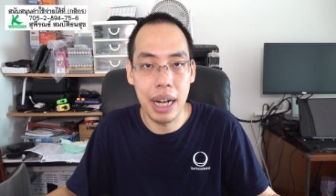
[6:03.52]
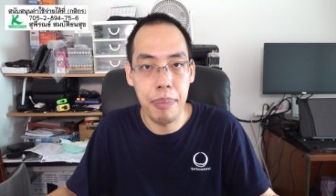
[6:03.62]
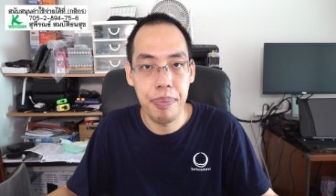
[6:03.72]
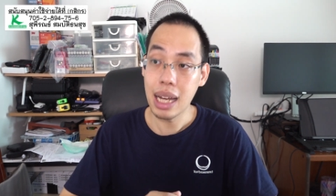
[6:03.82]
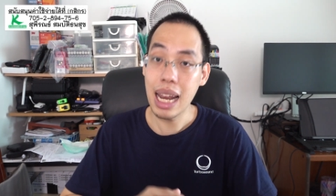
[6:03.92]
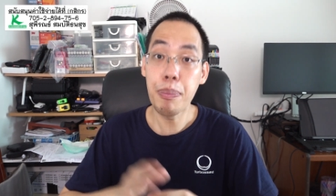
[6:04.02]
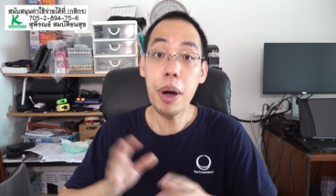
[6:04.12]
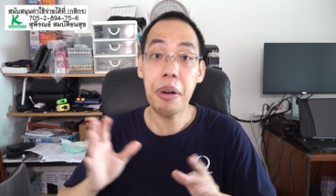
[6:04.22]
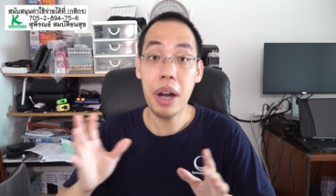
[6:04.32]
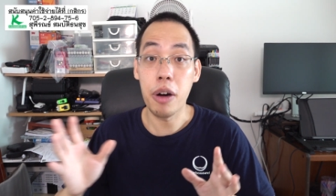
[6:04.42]
รับ และเมื่
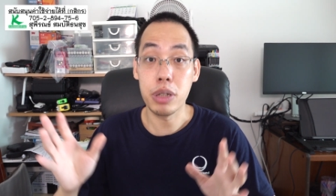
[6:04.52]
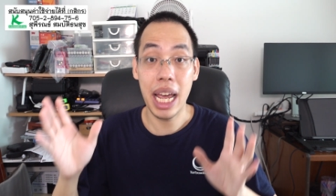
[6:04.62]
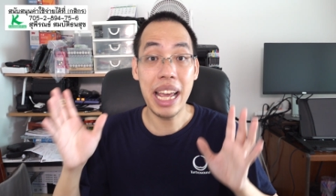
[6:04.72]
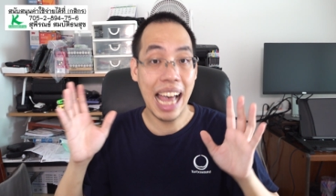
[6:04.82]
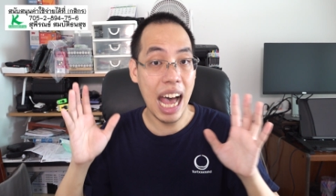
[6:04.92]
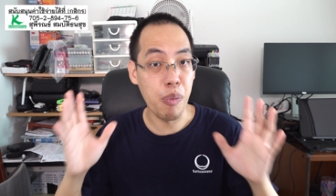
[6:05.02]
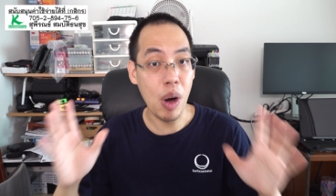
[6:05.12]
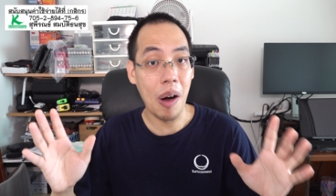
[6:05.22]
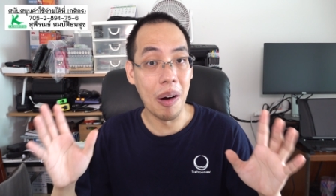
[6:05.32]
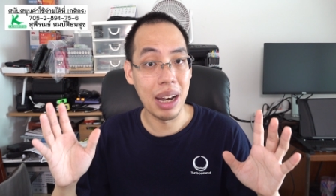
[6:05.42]
อเราใช้คำว่า
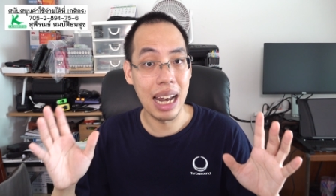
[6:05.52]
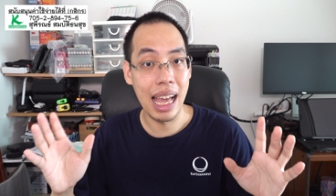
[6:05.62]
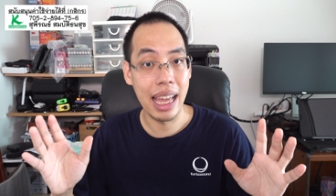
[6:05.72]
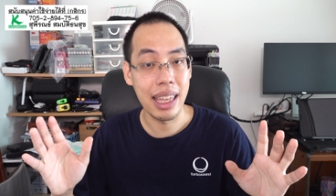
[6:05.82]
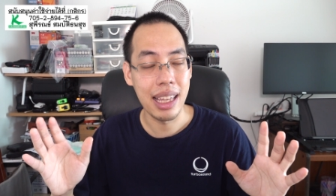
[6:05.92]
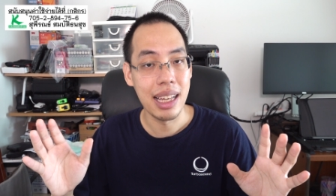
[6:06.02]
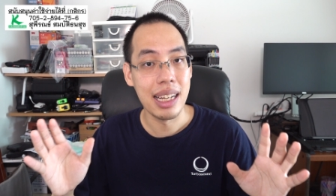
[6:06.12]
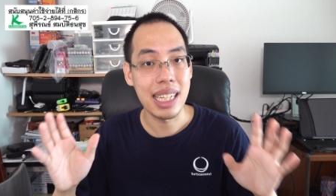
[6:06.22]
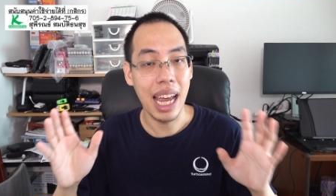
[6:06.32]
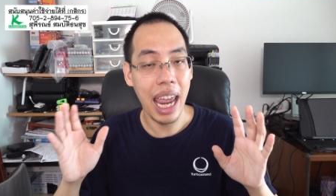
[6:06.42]
ออนไลน์
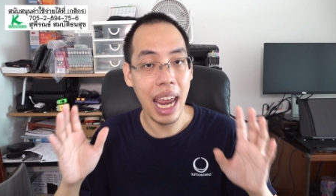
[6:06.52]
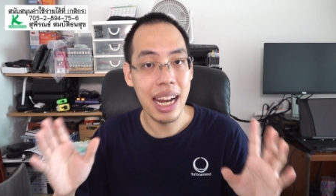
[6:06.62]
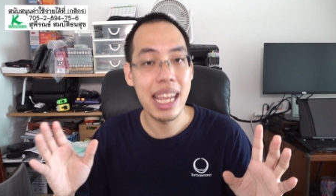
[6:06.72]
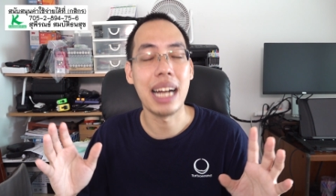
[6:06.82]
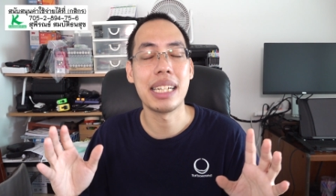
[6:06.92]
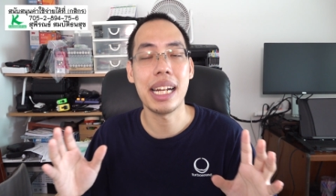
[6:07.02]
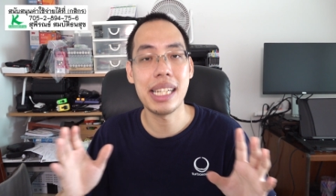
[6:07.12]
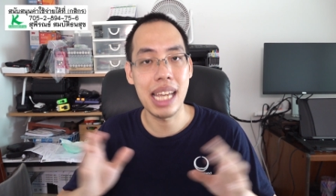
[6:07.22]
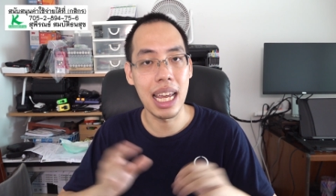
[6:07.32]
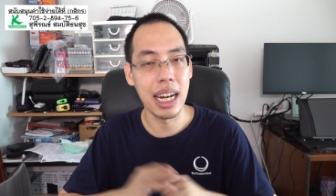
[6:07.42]
จะเห็นได้อย่างชัด
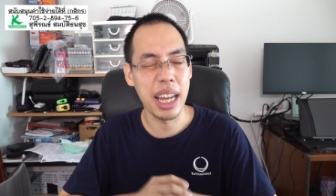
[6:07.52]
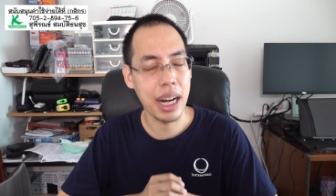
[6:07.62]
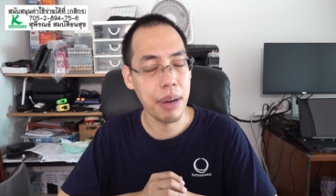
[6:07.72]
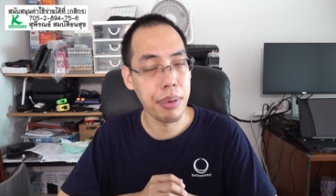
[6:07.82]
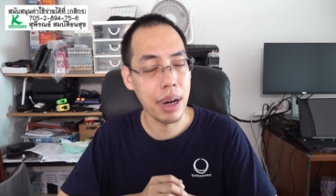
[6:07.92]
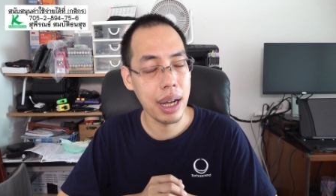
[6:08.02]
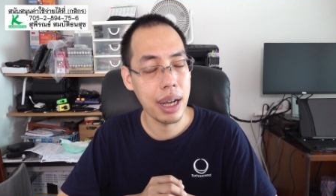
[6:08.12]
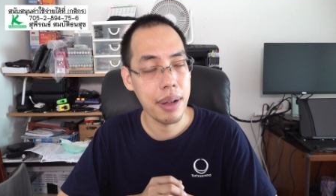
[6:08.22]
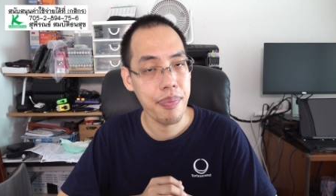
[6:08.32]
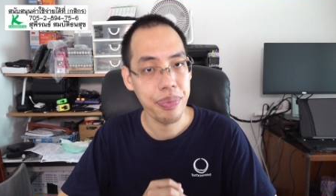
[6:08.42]
เจนเลยครับว่า
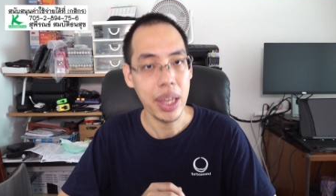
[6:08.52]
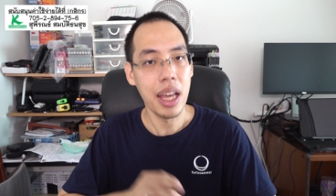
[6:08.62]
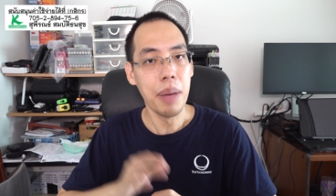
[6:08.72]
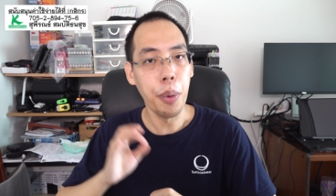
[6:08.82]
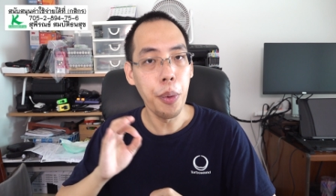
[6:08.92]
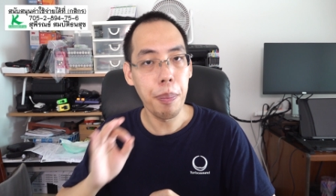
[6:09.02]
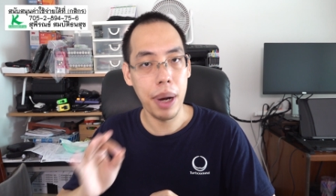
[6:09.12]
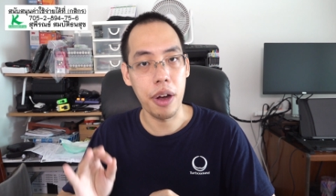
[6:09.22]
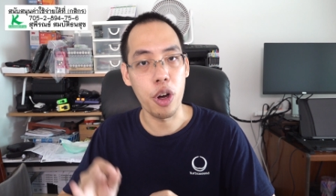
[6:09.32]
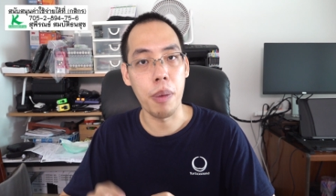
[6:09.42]
ผู้ป
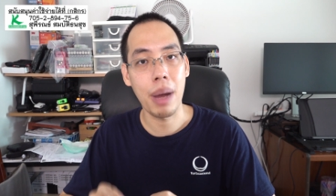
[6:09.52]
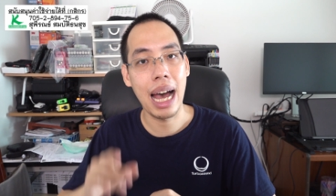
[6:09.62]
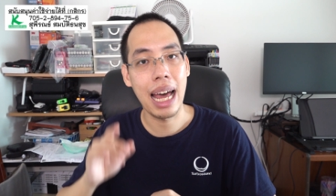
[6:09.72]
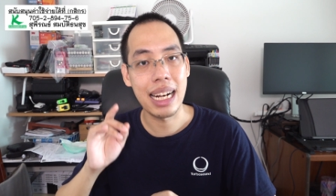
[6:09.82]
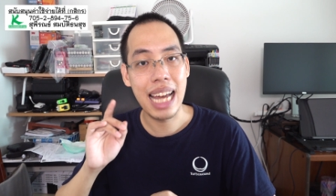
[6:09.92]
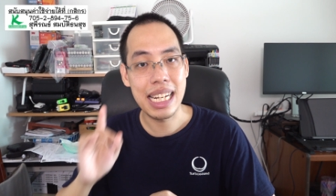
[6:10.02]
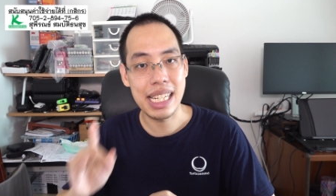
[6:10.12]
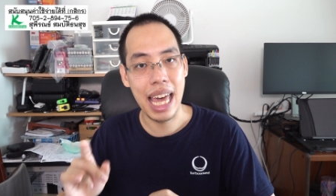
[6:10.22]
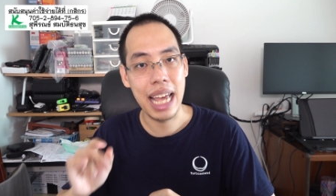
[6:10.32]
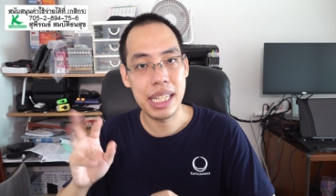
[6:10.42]
ระกอบการด้าน
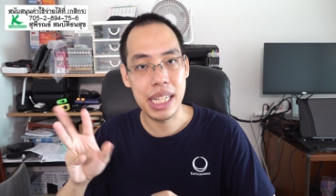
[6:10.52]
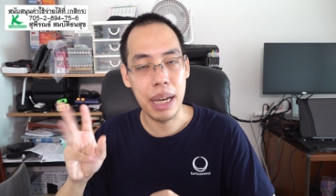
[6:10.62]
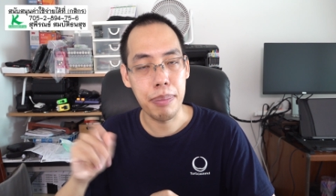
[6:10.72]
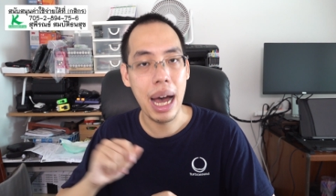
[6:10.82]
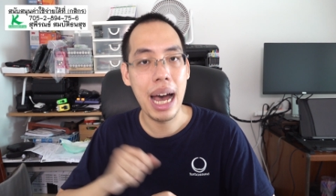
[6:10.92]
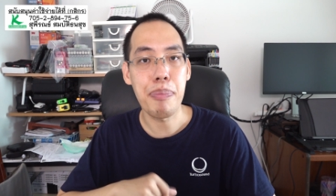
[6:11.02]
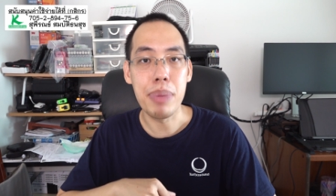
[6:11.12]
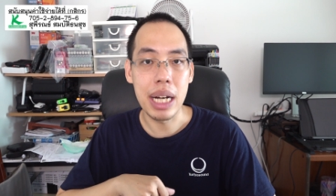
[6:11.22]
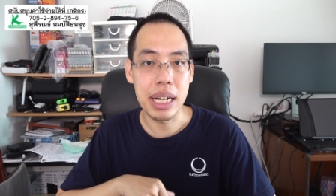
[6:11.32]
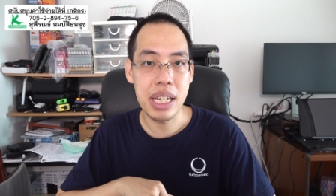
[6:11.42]
แสงเสียงภาพ
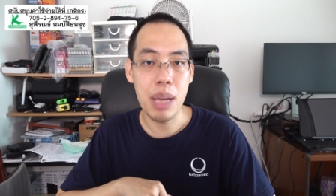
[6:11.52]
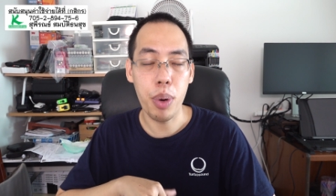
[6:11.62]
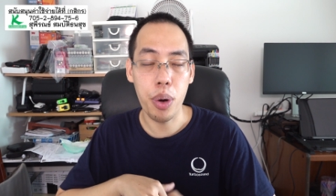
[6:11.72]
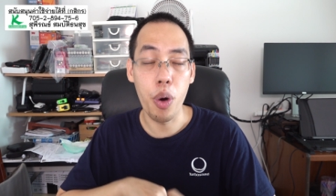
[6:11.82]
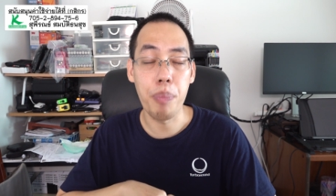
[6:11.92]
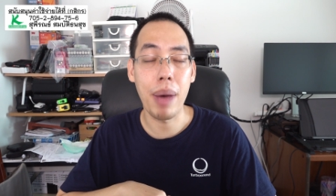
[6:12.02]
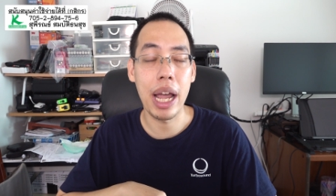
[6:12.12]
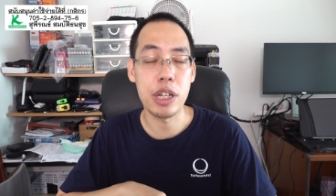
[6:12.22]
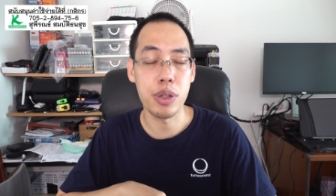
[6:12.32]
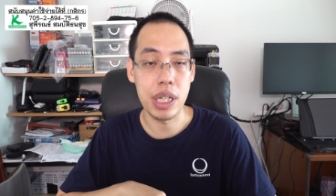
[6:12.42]
มืออาชีพรวมไป
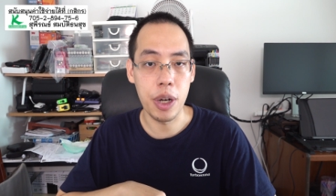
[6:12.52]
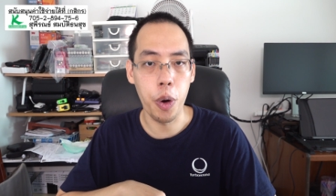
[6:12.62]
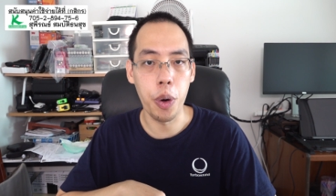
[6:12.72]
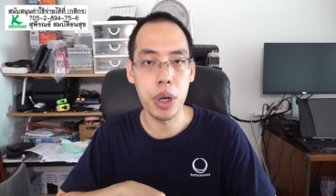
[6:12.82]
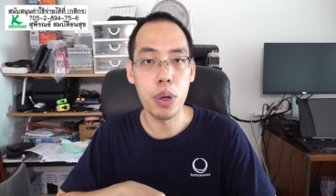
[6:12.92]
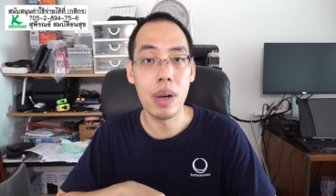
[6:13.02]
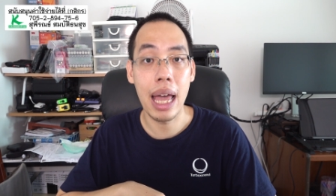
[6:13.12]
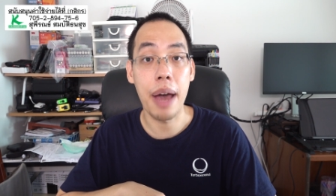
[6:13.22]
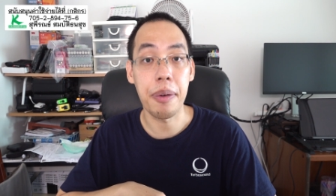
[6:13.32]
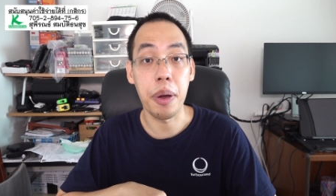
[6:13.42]
จนถึงคนดูแล
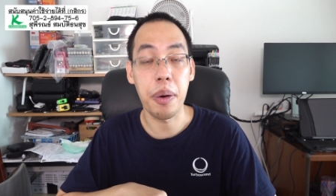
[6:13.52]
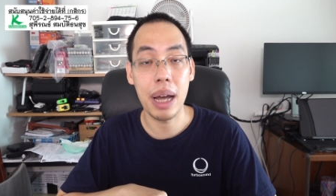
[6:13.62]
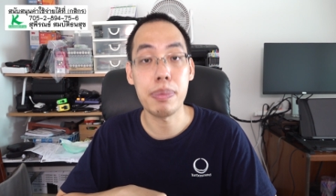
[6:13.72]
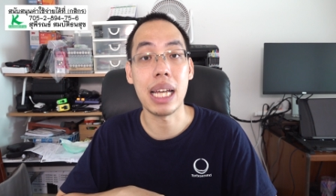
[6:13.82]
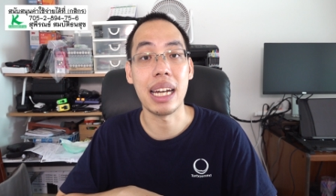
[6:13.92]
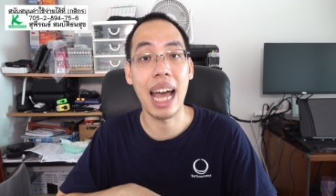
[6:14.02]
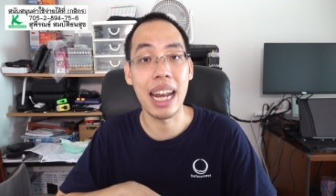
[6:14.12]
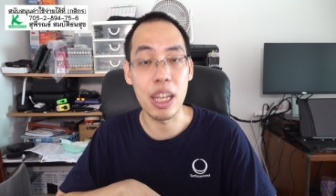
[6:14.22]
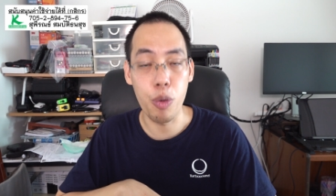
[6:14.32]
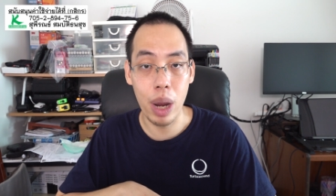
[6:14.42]
หรือรับจัดงาน
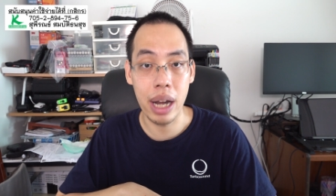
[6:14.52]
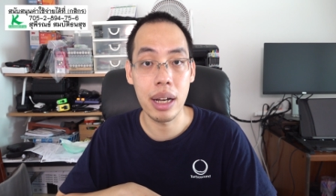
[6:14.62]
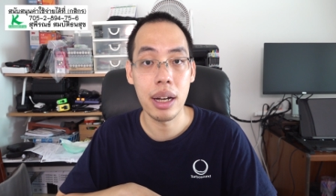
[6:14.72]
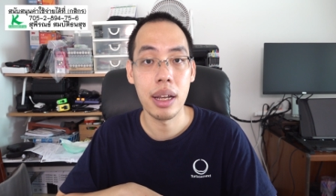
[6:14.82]
อีเวนต์